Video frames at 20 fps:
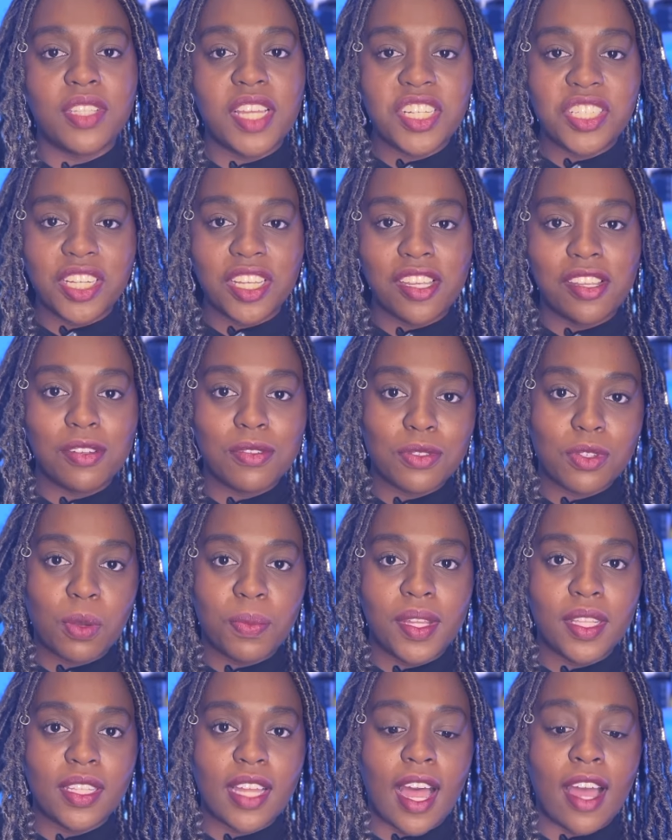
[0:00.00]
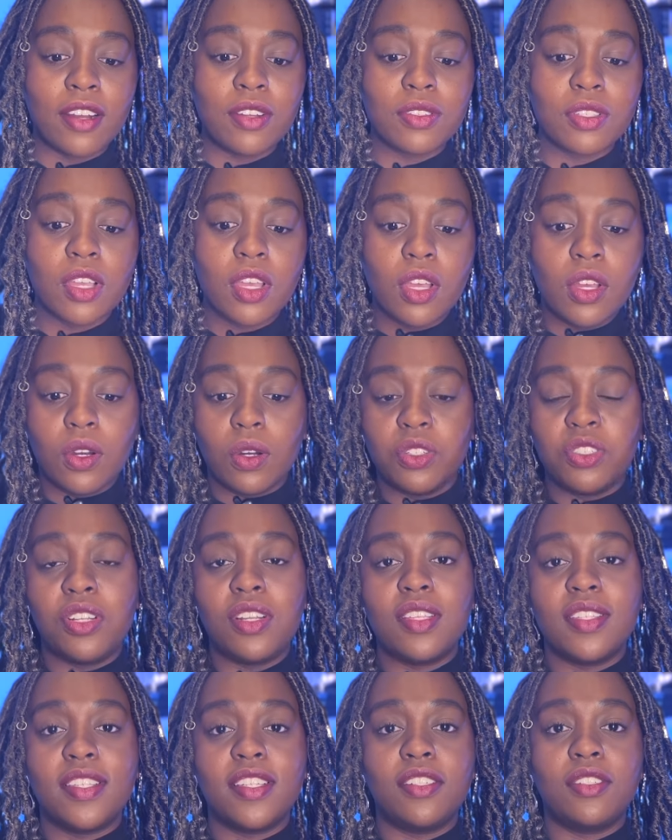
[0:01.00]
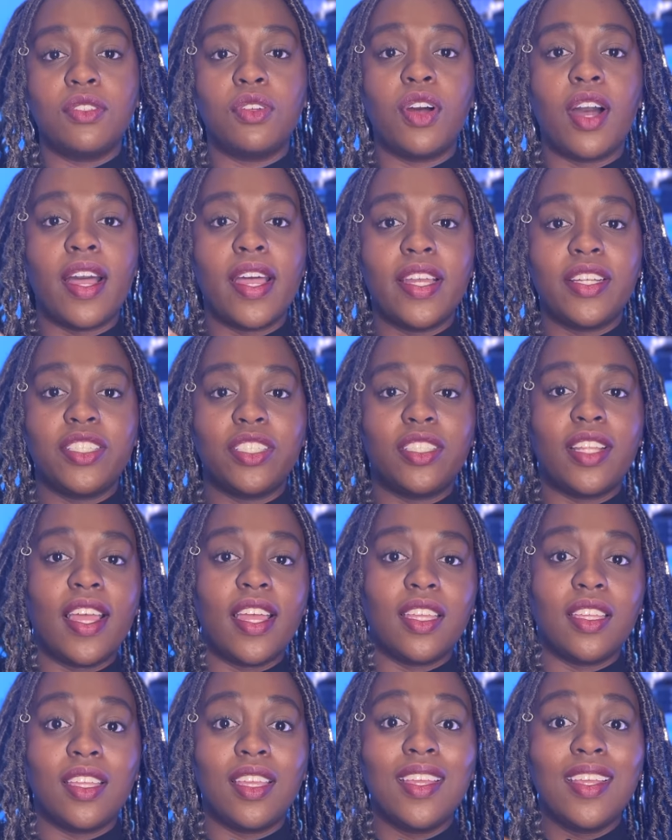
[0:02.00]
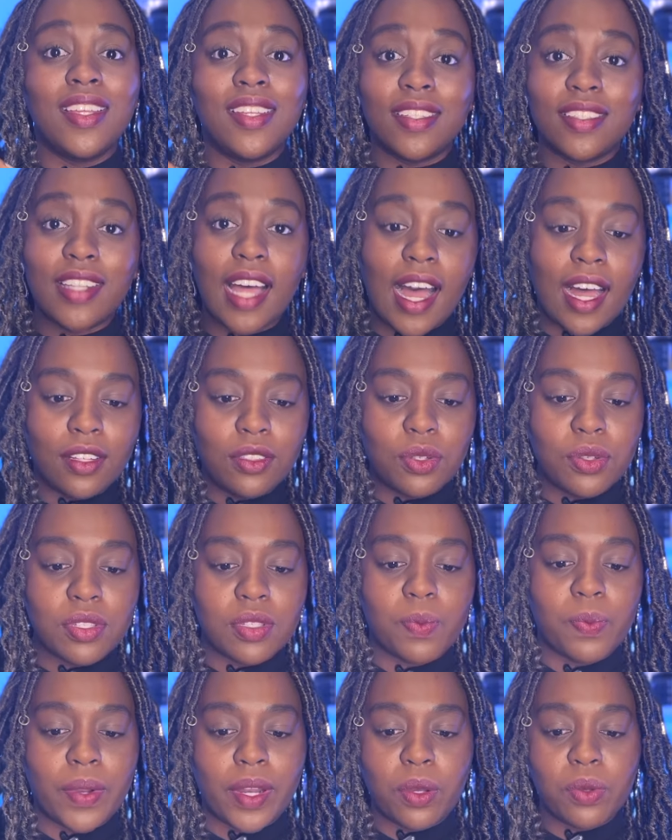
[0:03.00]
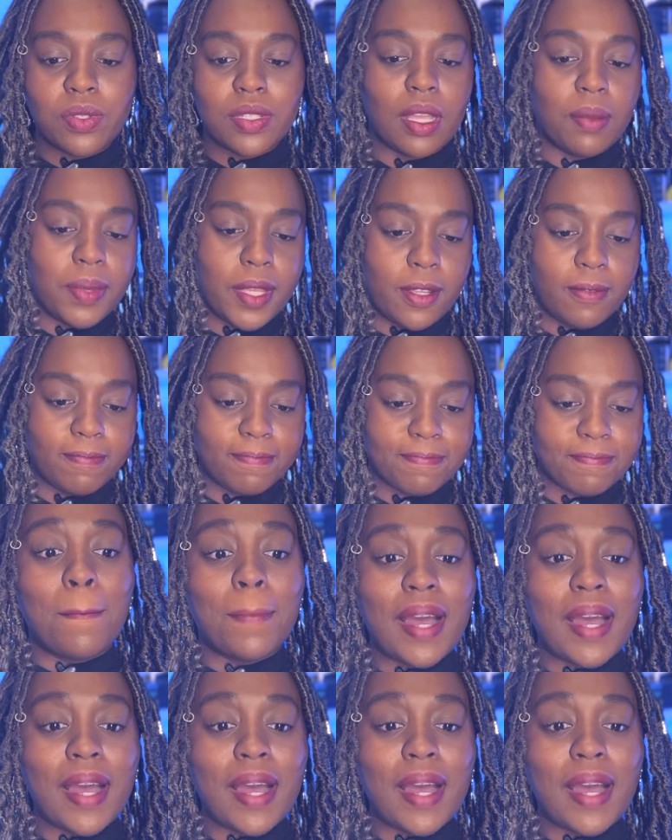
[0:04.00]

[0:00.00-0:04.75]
Deixa aqui nos comentários utilizando a hashtag dados para eu saber.